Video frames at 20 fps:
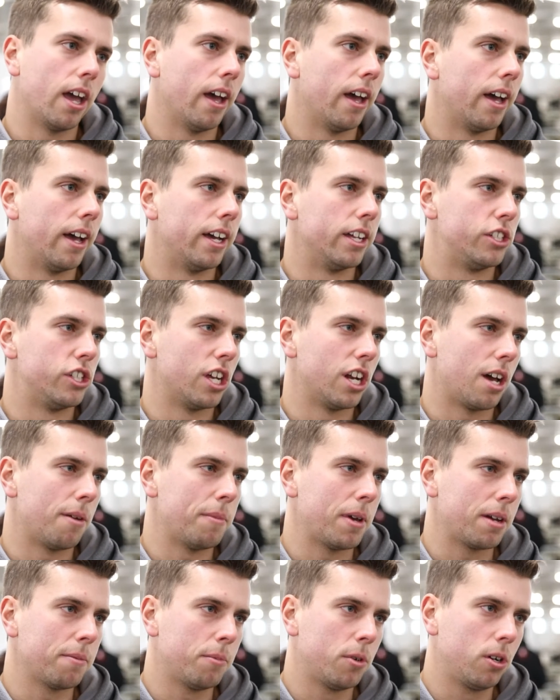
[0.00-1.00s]
a eh,
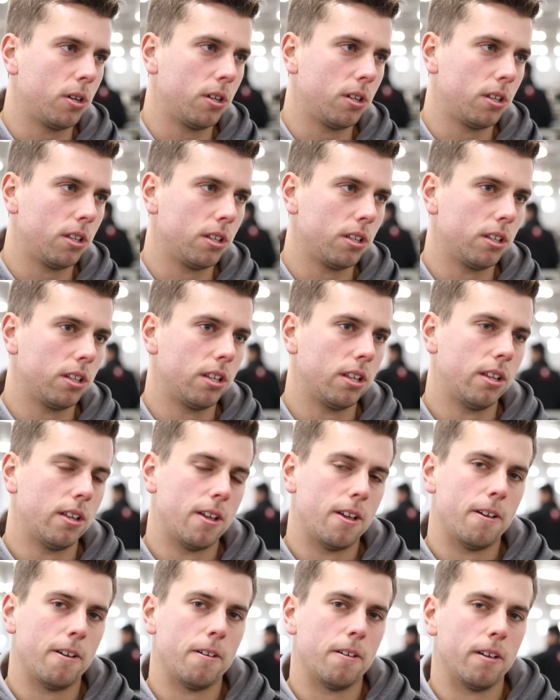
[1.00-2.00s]
genomic bull
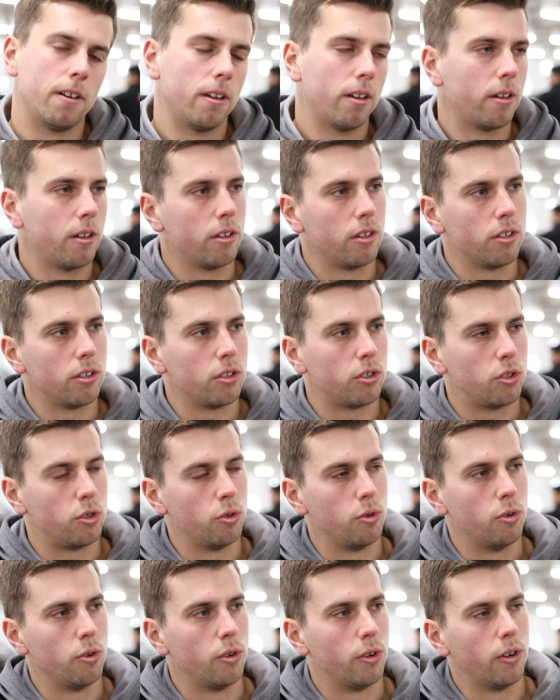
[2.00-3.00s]
nós
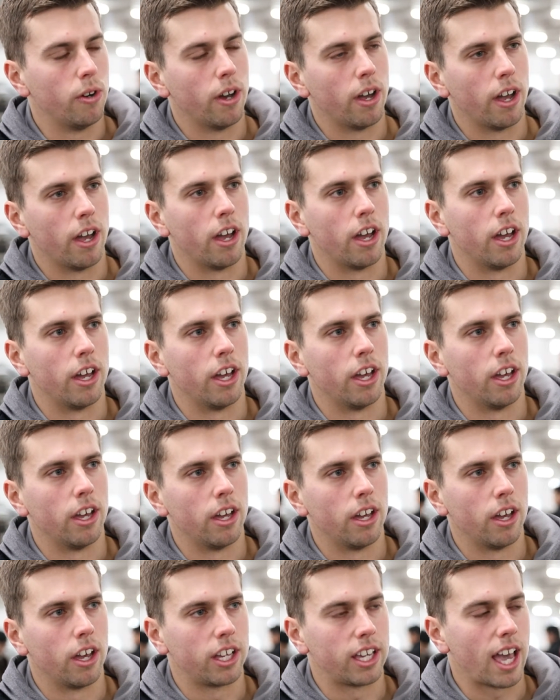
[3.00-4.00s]
escolhemos um touro
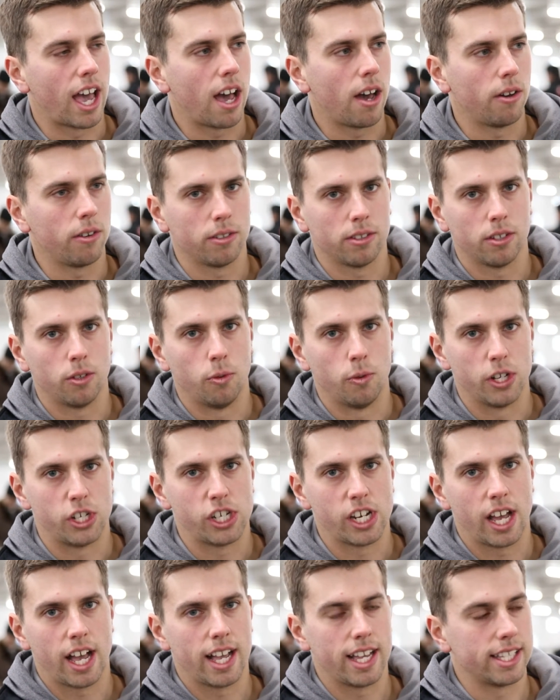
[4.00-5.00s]
genômico para uma
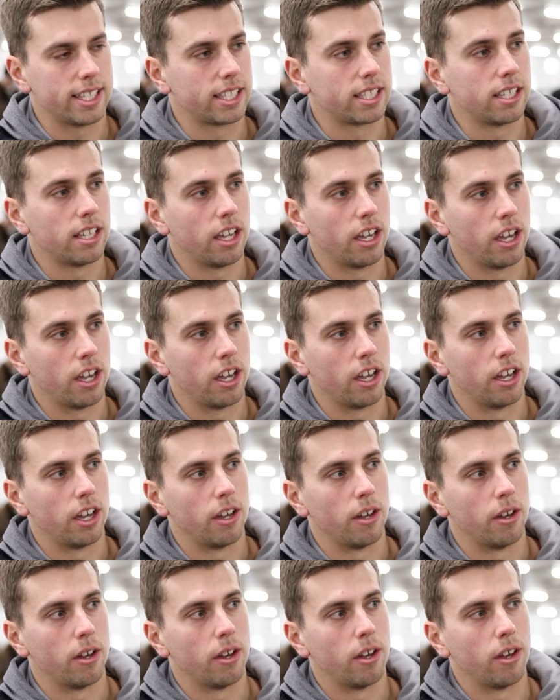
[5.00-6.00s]
vaca que tem pai
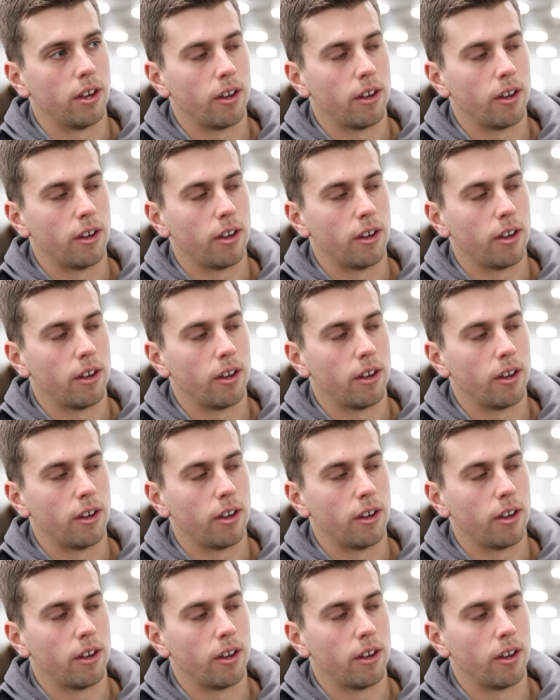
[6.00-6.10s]
provado.